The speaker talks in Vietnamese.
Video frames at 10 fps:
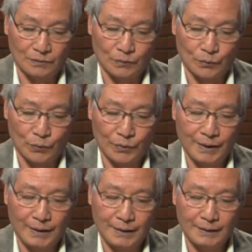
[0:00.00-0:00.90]

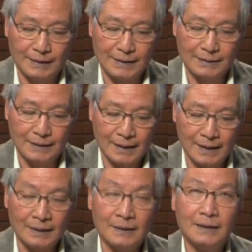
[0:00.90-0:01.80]
tuổi 9
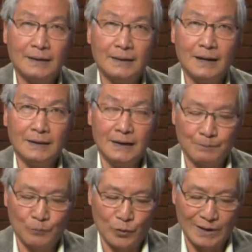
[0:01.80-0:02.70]
tháng đến
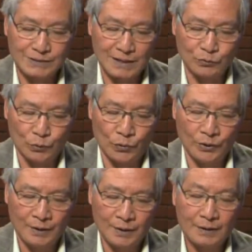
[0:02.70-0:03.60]
5 hoặc 6
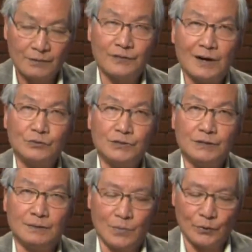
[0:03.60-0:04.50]
tuổi vào
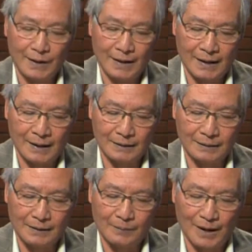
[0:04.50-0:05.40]
trường mỗi ngày
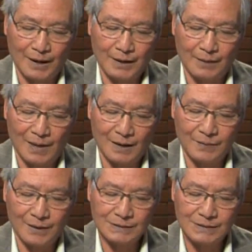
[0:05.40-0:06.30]
từ 7 giờ
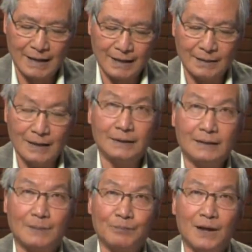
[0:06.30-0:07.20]
30 sáng
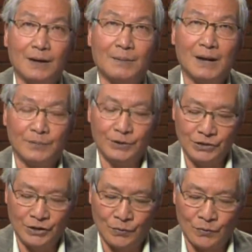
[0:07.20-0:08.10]
đến 5 giờ 30
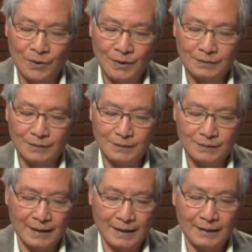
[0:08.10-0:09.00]
chiều từ
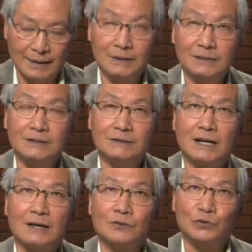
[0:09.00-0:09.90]
thứ hai đến thứ
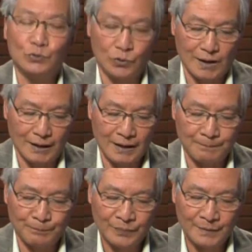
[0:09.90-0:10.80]
sáu suốt cả
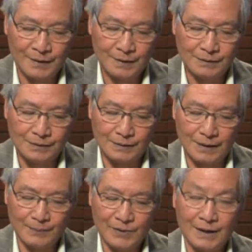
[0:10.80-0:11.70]
năm trường
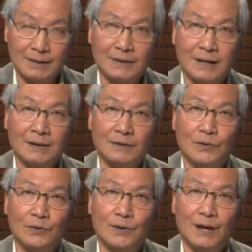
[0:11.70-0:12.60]
lớp khang trang,
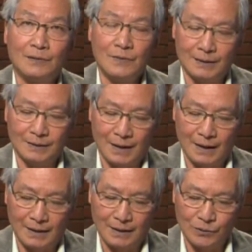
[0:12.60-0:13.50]
cô giáo lành
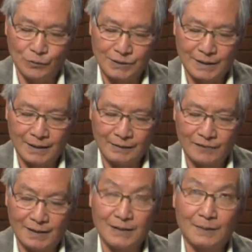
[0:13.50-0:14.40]
nghề, yêu trẻ
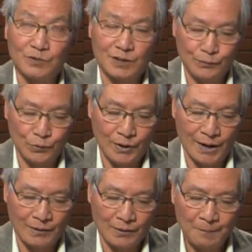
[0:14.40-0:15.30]
và chăm sóc chu
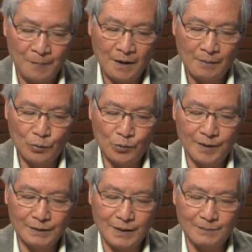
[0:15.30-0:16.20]
đáo. Muốn
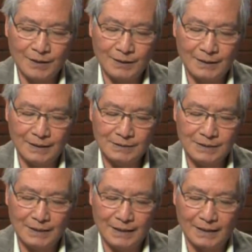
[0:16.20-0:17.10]
biết thêm chi tiết
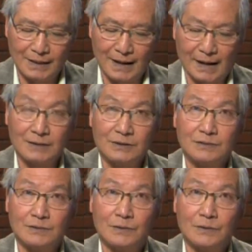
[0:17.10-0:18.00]
xin liên lạc
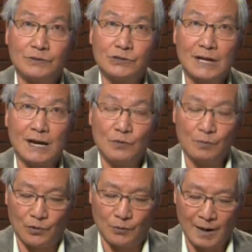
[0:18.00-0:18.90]
số
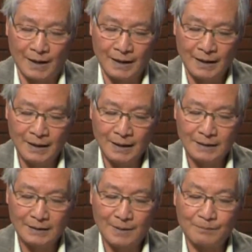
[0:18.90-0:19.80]
617
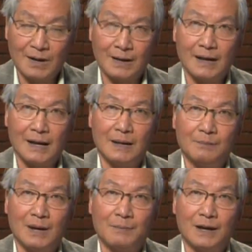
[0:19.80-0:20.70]
822
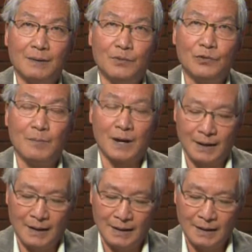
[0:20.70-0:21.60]

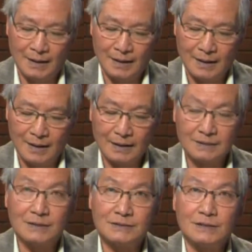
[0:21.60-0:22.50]
3717
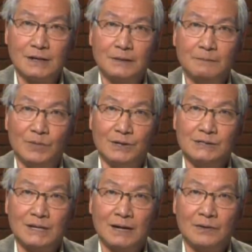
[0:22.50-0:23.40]
extension
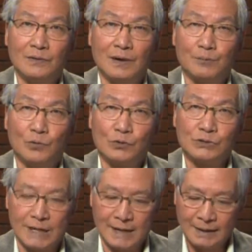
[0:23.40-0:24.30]
16 gặp cô
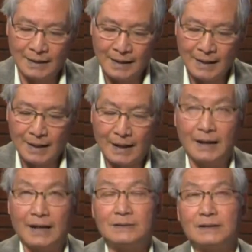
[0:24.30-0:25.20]
Trang
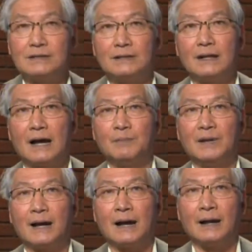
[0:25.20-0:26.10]
hay extension
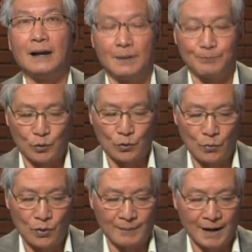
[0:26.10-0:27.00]
22 gặp
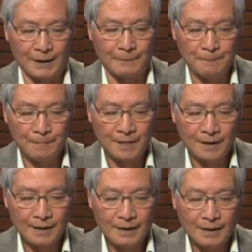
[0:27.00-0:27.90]
cô Hoa Mai.
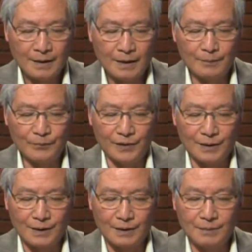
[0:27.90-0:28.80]
Lớp
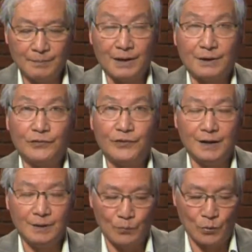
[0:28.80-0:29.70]
Việt ngữ miễn
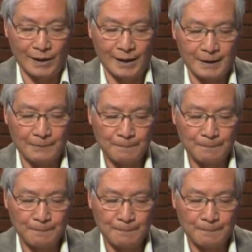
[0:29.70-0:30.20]
phí mùa hè.